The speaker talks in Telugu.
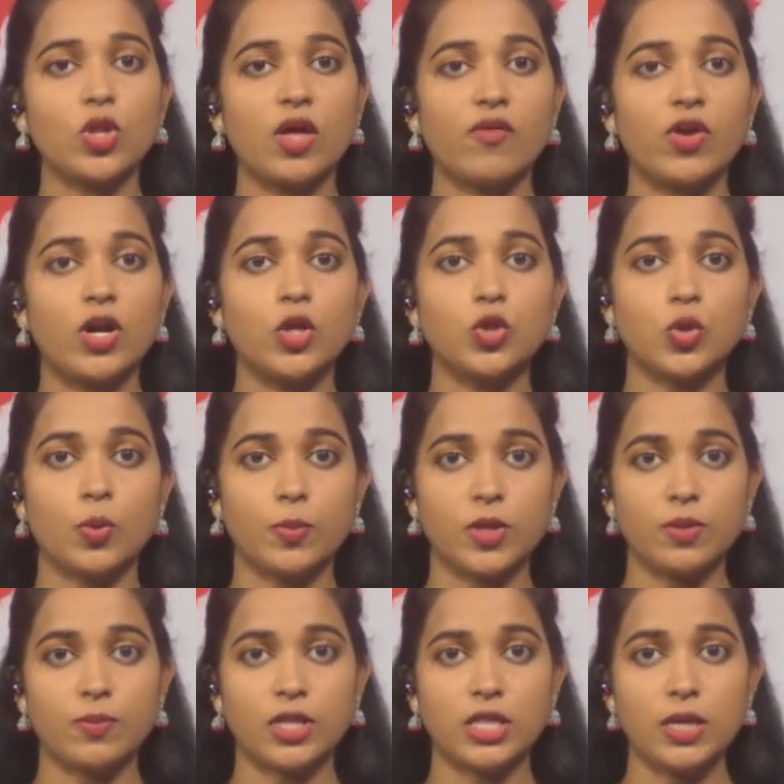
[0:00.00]
గోదావరిలో
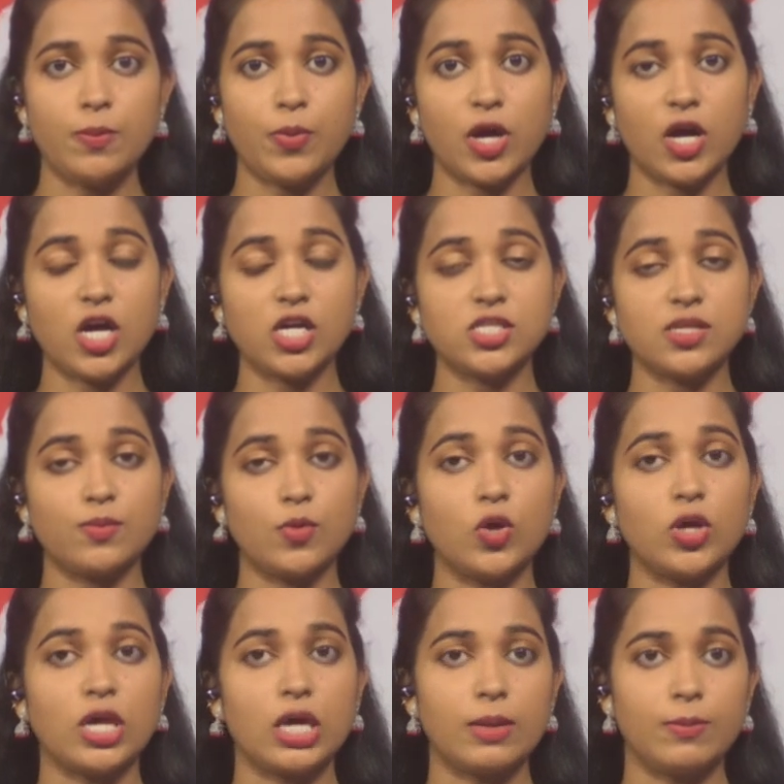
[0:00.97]
తొమ్మిది మంది
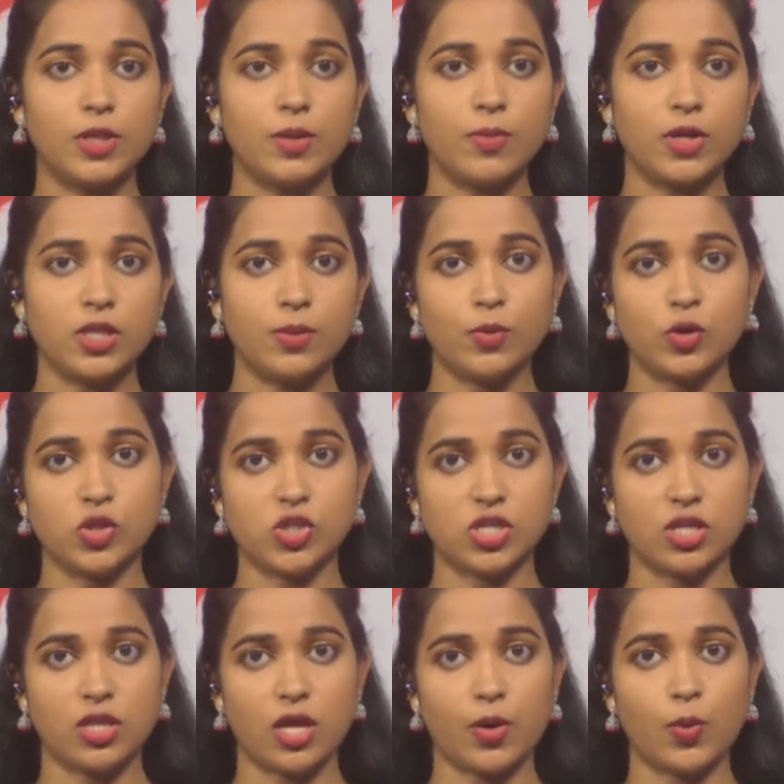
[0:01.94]
ప్రకాశంలో ఎనిమిది మంది
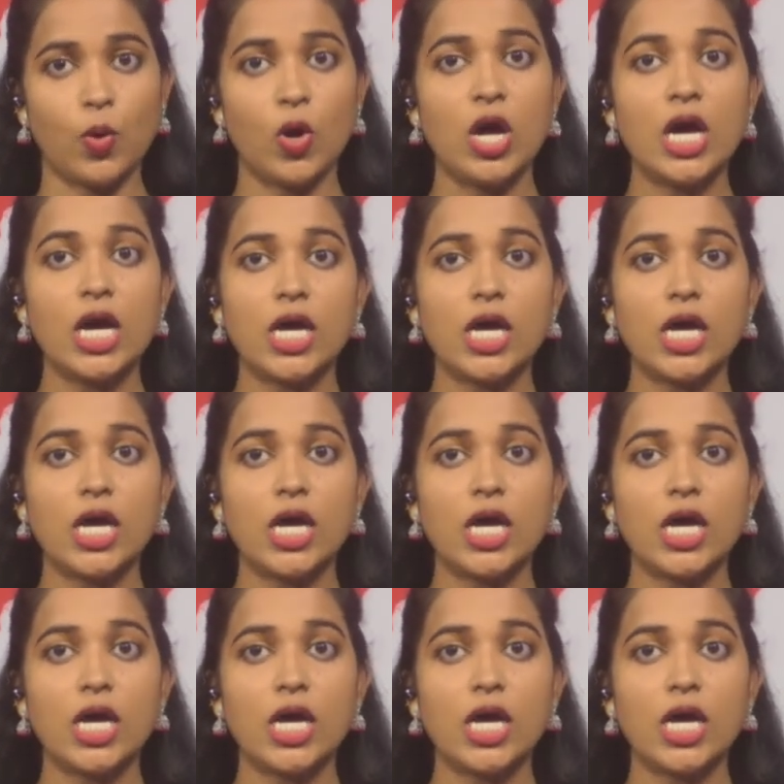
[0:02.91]
మృతి చెందారు